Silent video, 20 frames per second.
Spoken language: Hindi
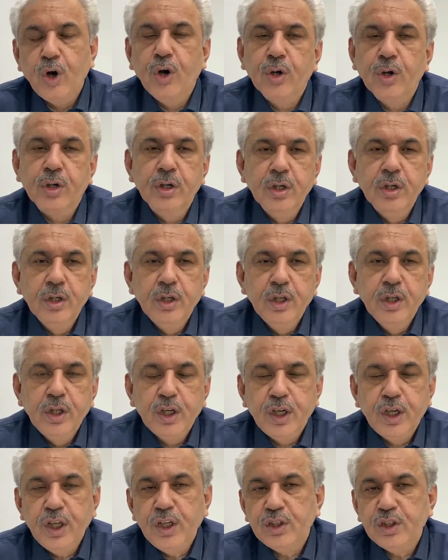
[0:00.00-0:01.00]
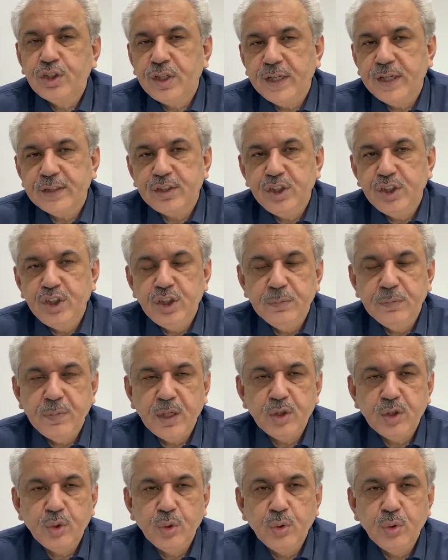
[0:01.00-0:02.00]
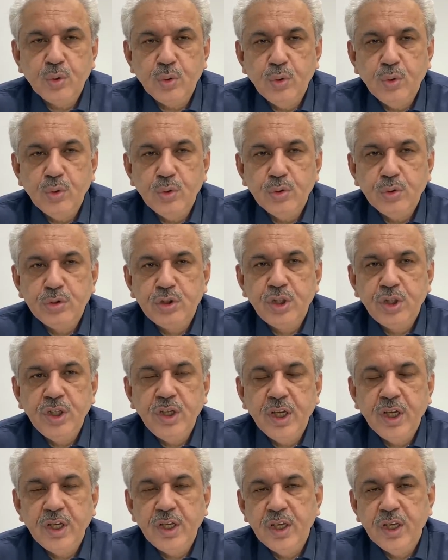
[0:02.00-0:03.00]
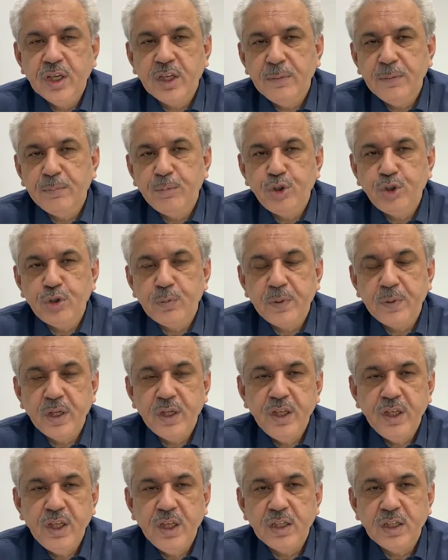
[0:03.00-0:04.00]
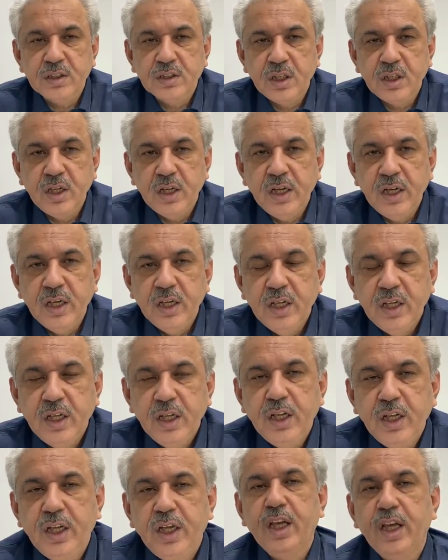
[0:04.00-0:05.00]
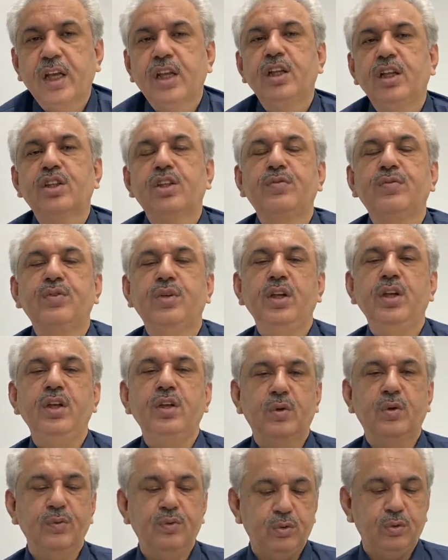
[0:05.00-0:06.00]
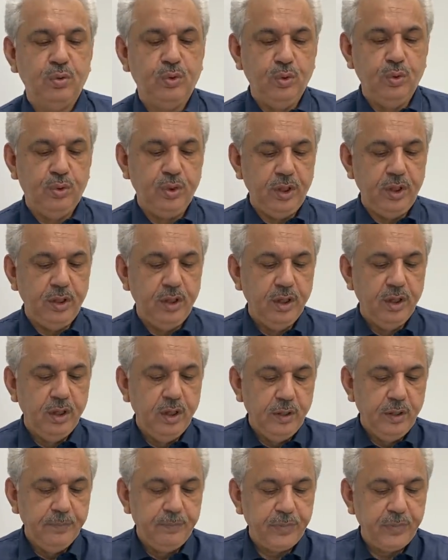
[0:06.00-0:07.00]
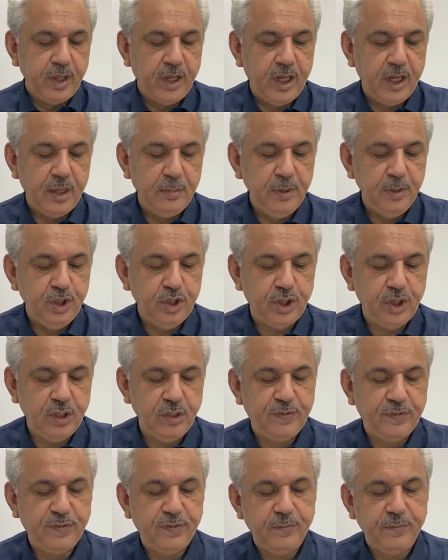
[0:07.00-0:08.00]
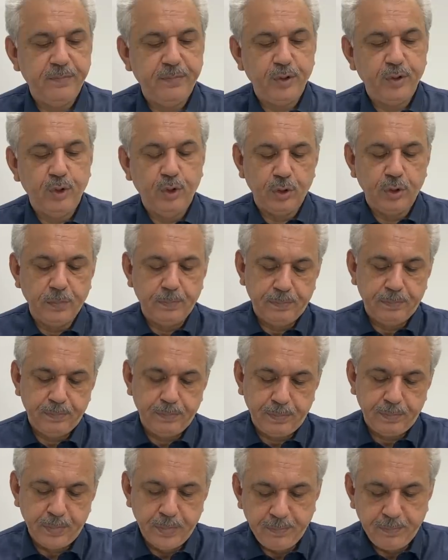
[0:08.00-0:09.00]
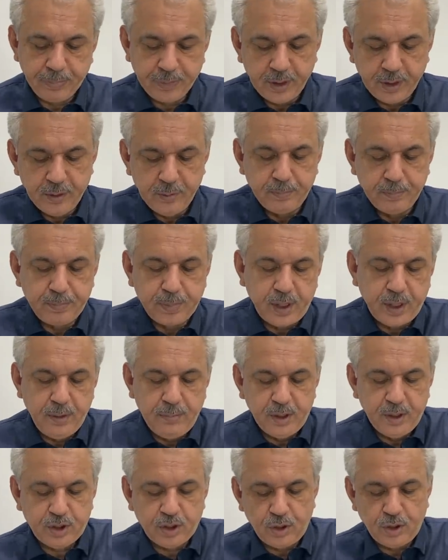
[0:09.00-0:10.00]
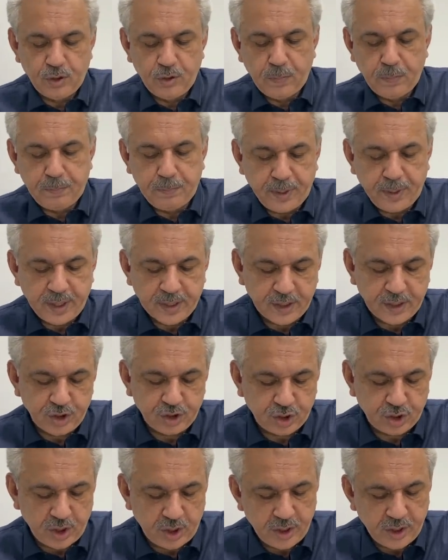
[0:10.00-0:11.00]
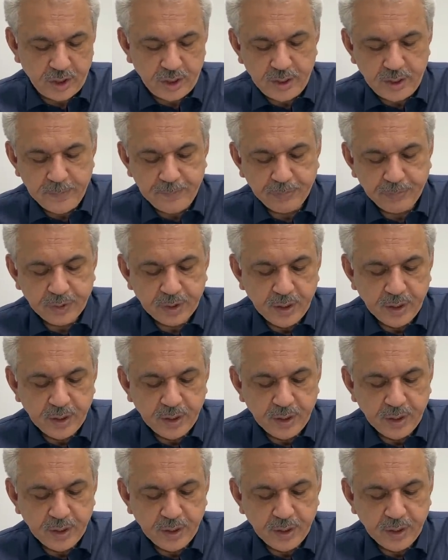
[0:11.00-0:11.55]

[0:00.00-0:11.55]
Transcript: और किन सियासी जमातों को सी आई ए की पुष्ट नहीं हासिल है एक तफसीली गुफ्तु हुई आर्मी चीफ और प्राइम मिनिस्टर ऑफ पाकिस्तान ने